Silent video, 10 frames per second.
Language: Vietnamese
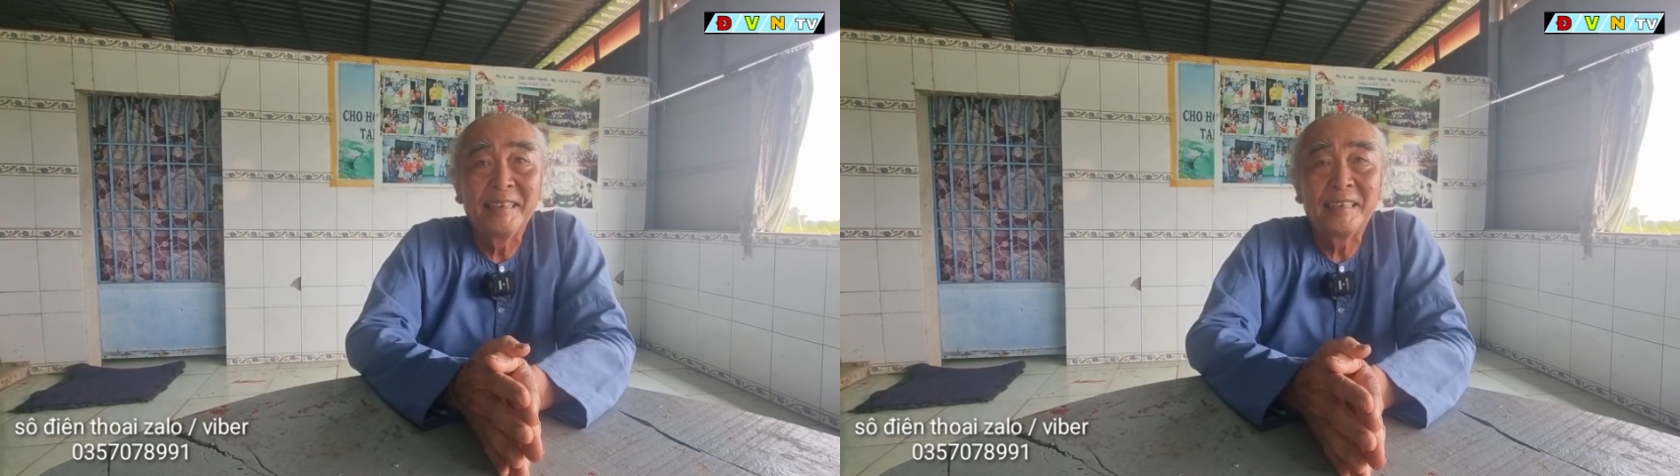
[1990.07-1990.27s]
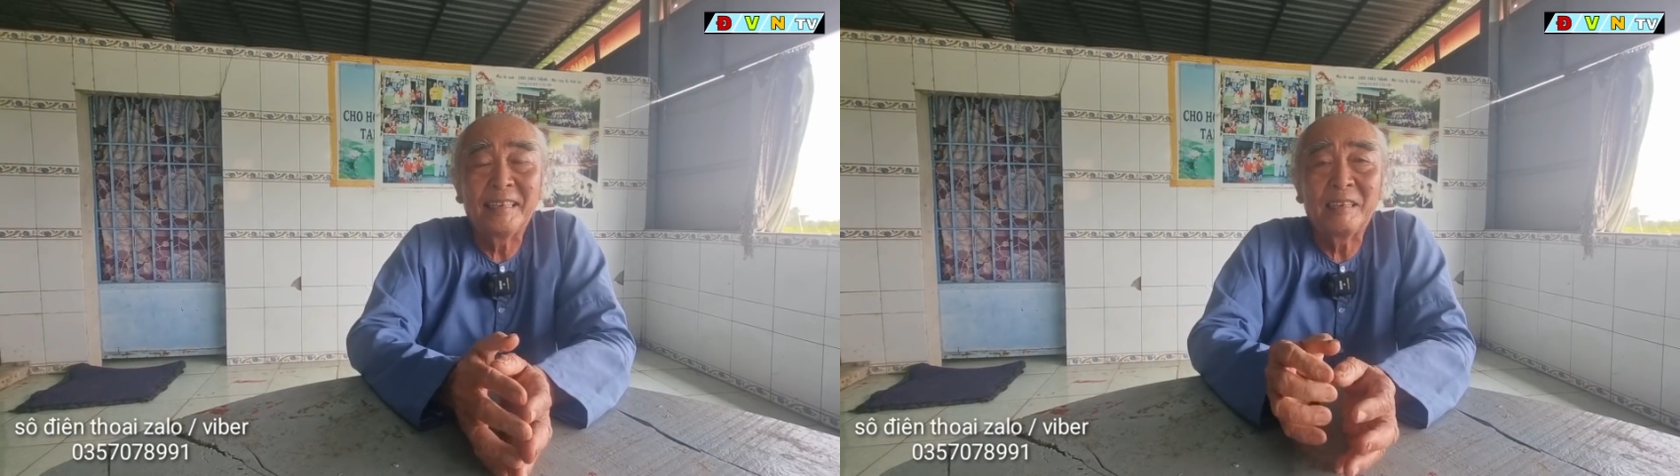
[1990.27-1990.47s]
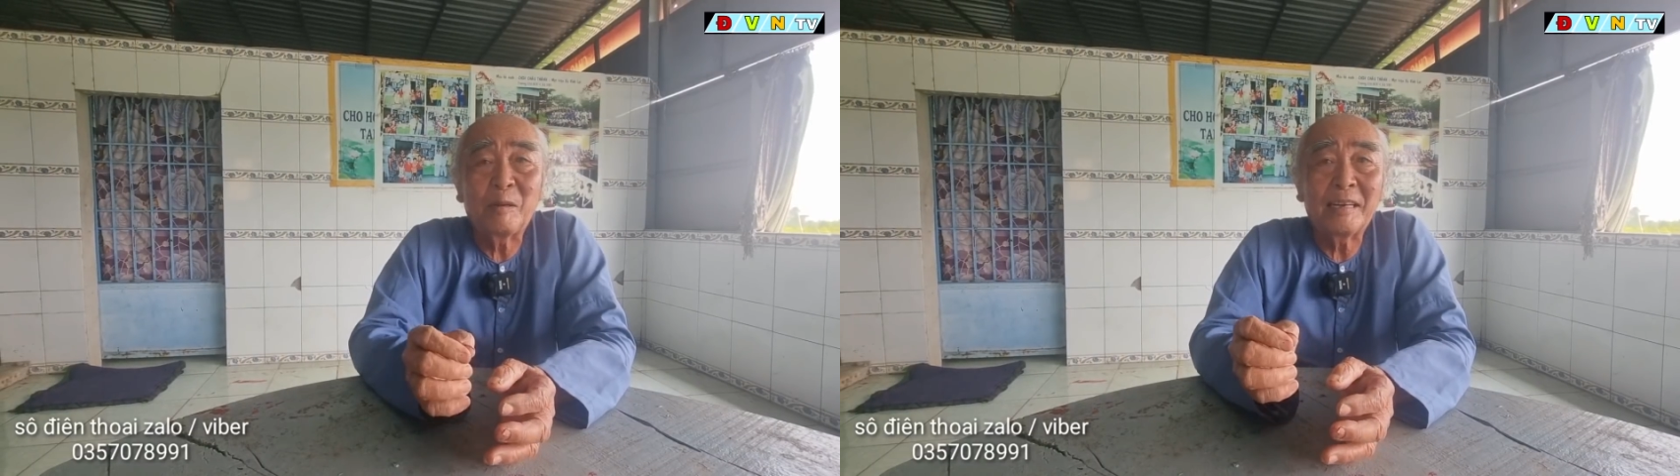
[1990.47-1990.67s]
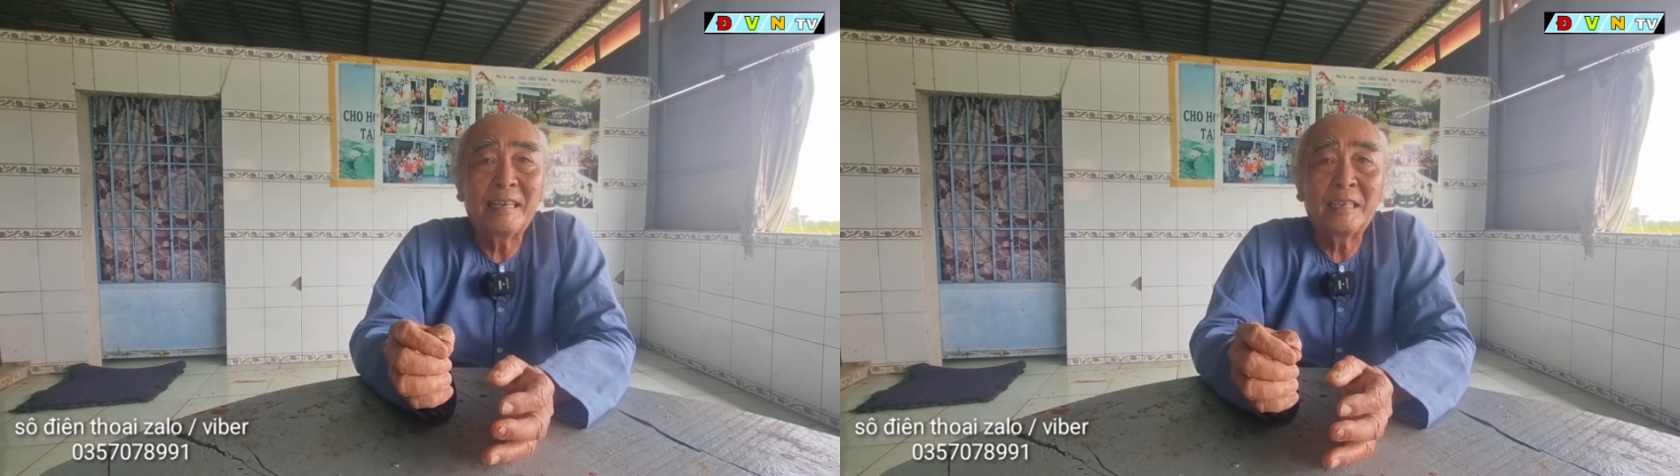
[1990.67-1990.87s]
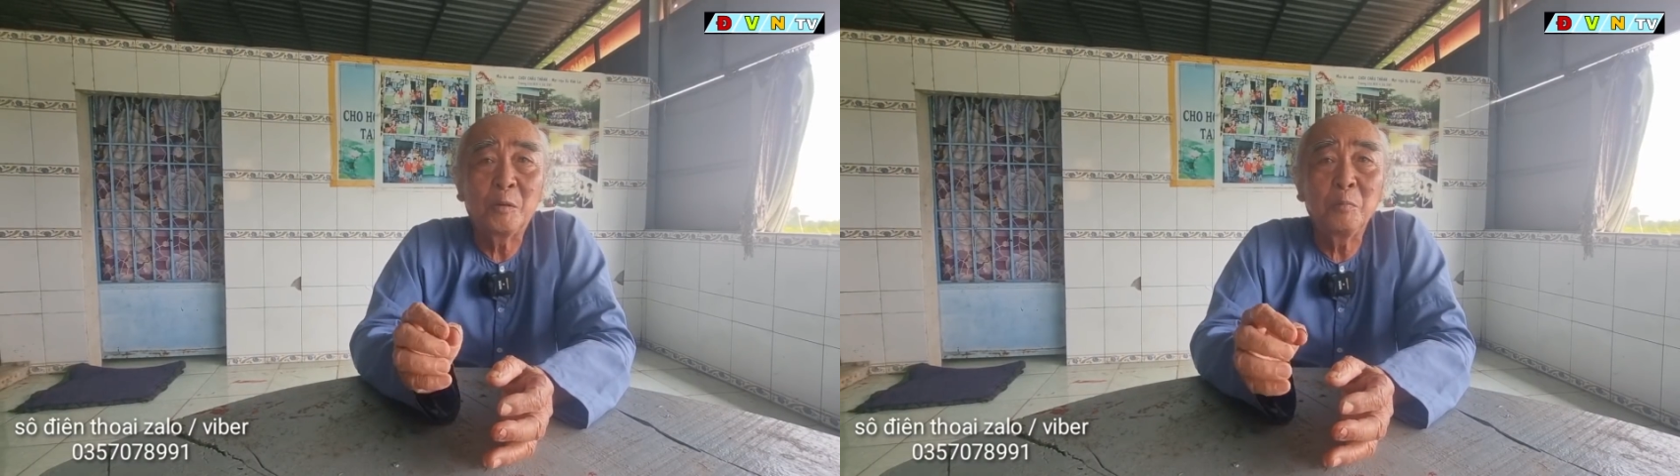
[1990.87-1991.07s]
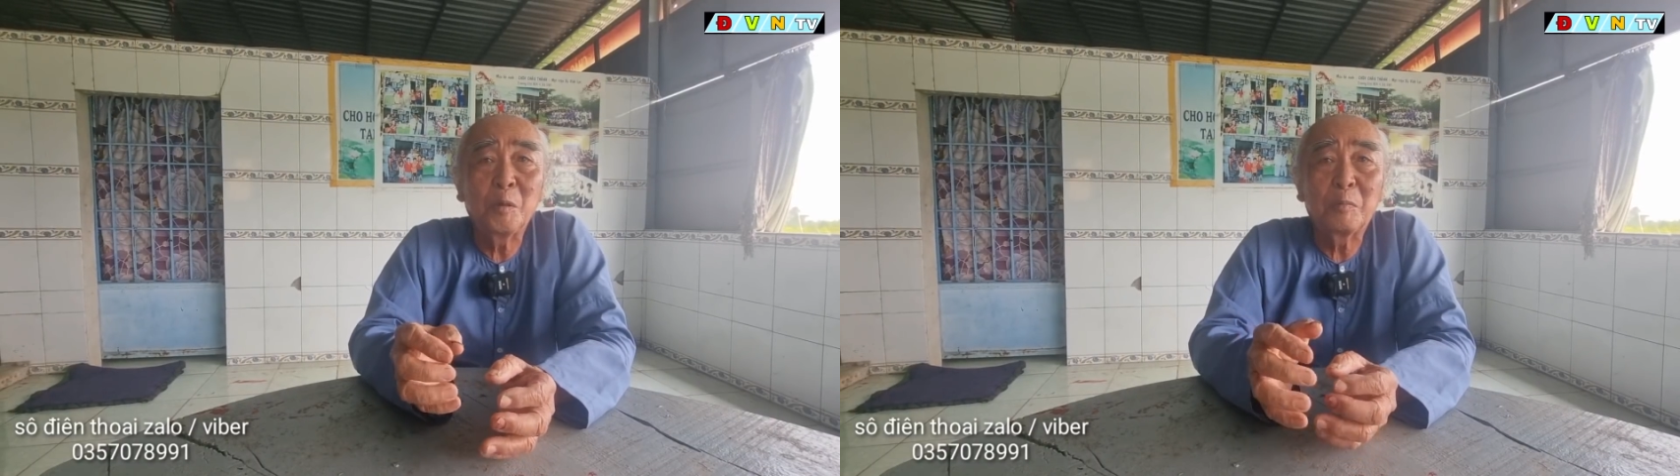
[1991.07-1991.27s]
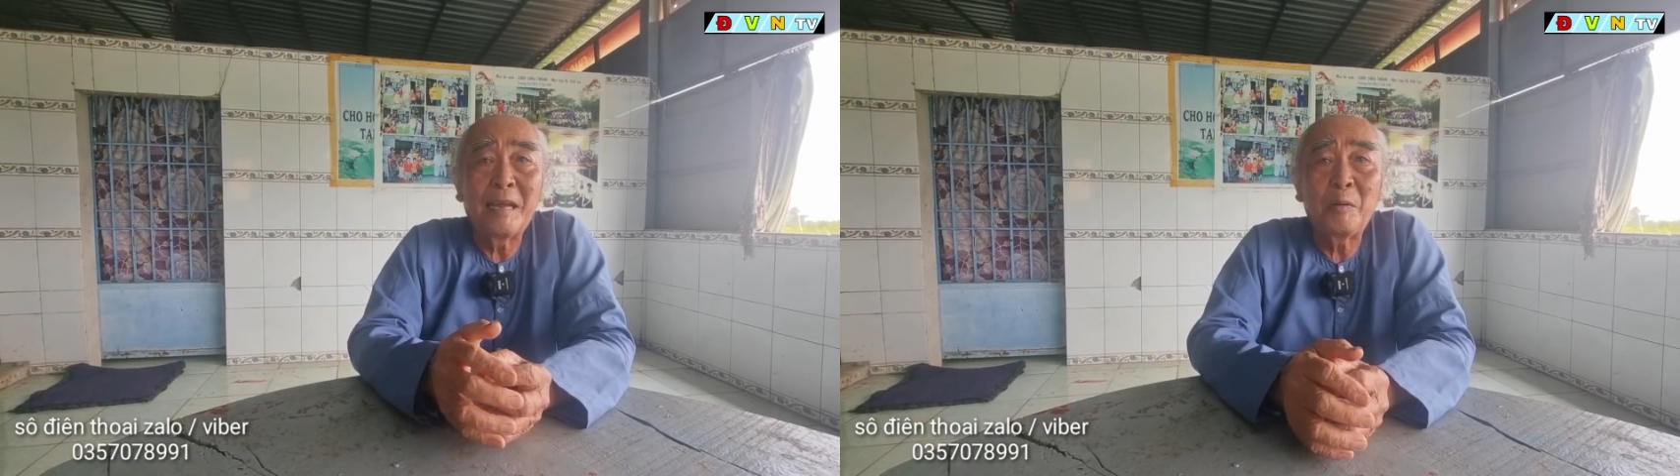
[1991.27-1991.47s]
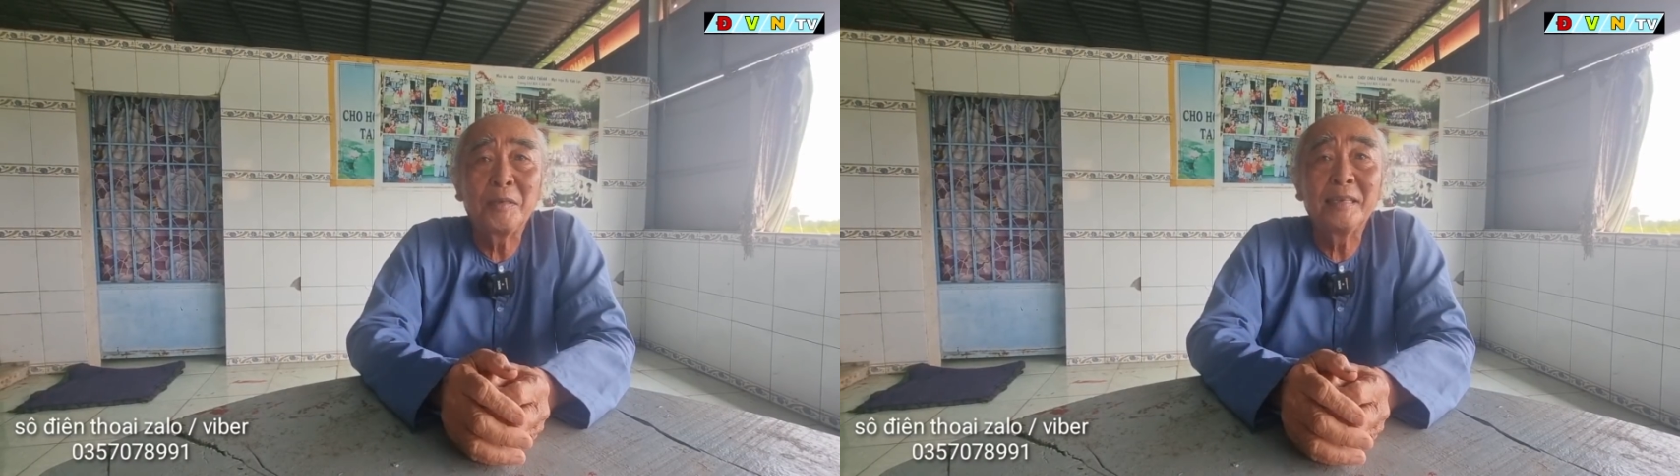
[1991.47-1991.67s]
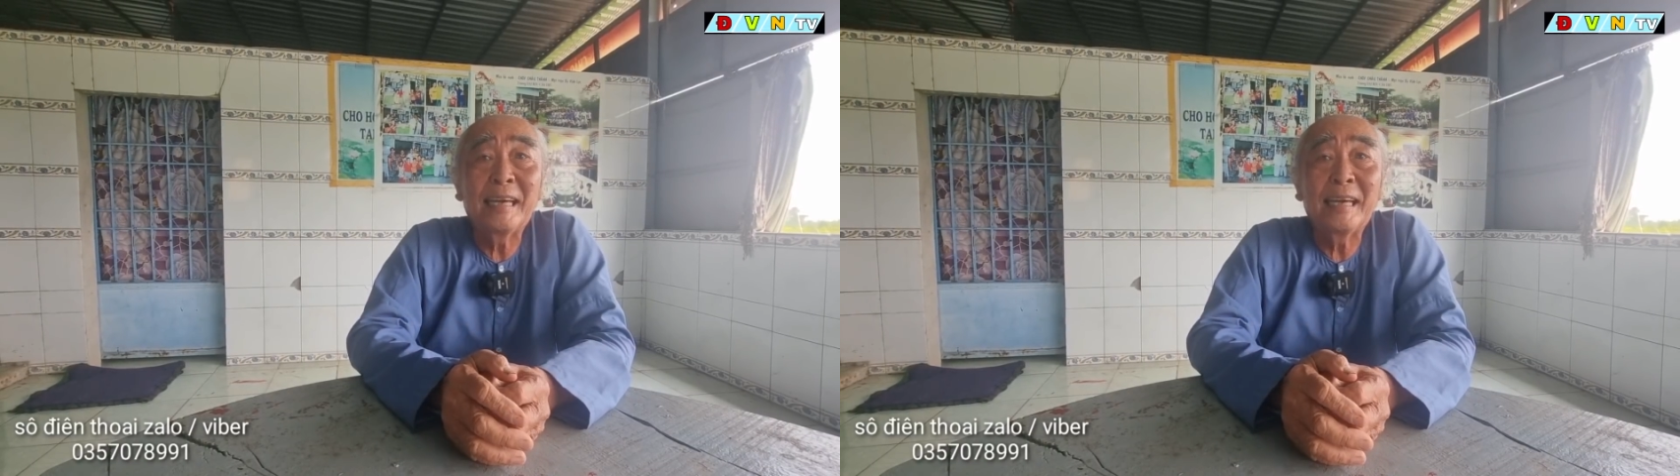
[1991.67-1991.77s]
à, hoặc là chúng đục đẽo những